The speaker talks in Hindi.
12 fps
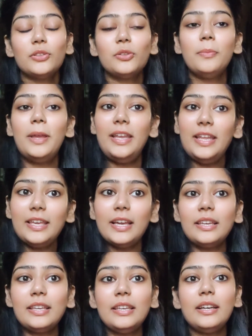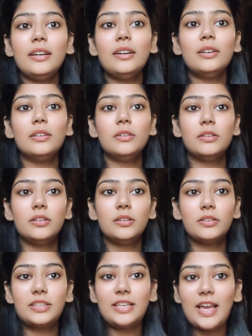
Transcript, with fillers: तो मैंने क्या किया आ,